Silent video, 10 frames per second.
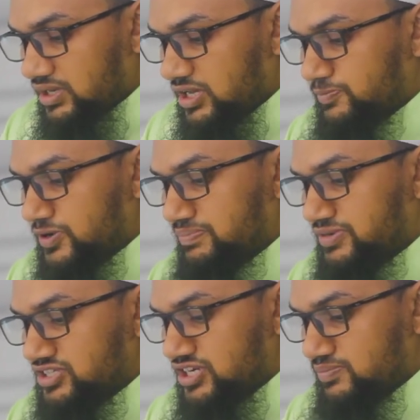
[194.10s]
এরপরে
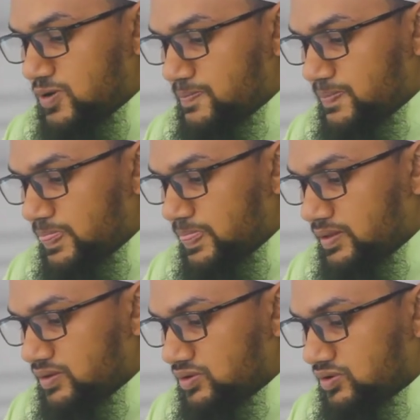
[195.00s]
আমরা জানব
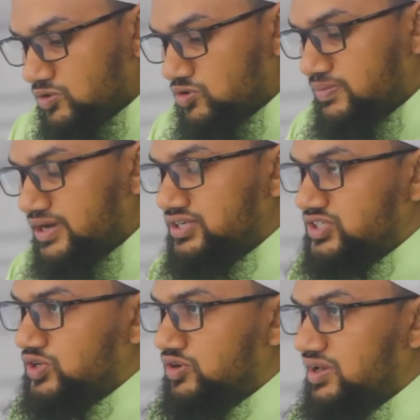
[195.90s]

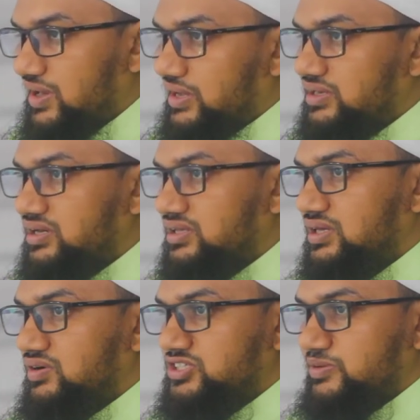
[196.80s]
কোরবানির সঙ্গে আকিকা
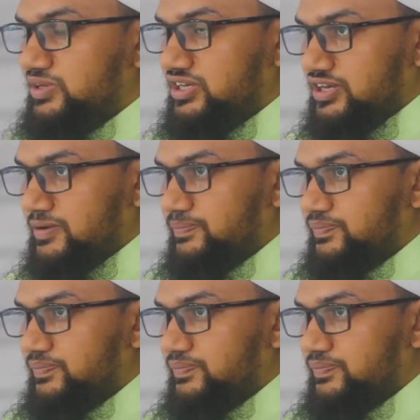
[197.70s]
দেওয়া যাবে কি না